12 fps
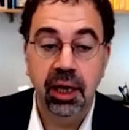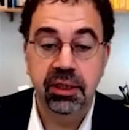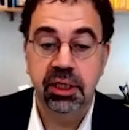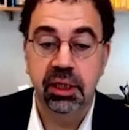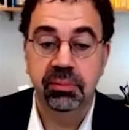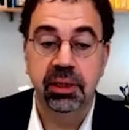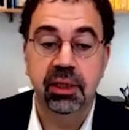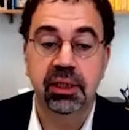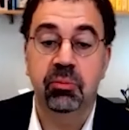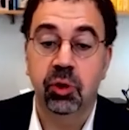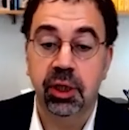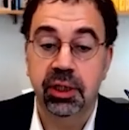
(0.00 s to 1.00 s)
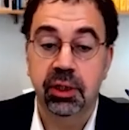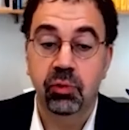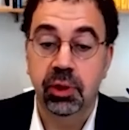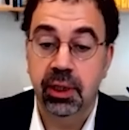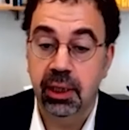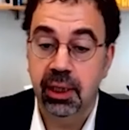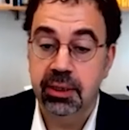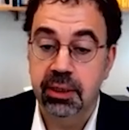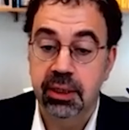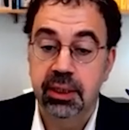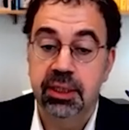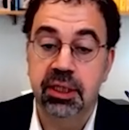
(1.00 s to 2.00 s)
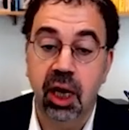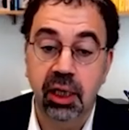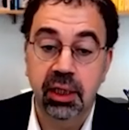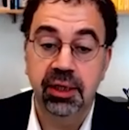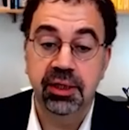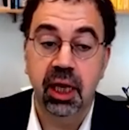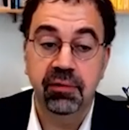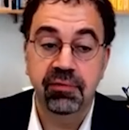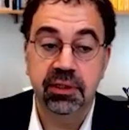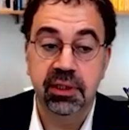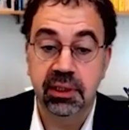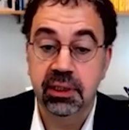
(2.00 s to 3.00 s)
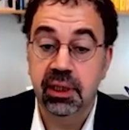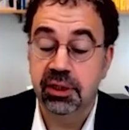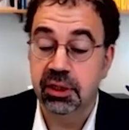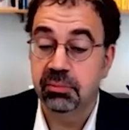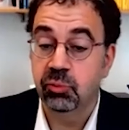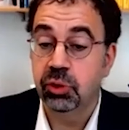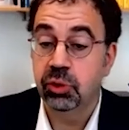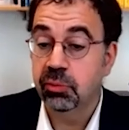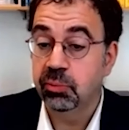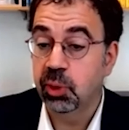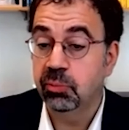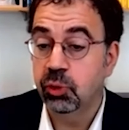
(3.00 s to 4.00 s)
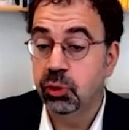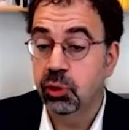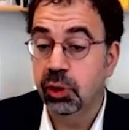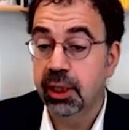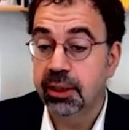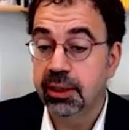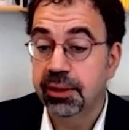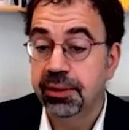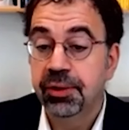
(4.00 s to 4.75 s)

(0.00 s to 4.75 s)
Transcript: Aynı zamanda demokratik ülkeler sağlığa daha fazla yatırım bulunuyorlar.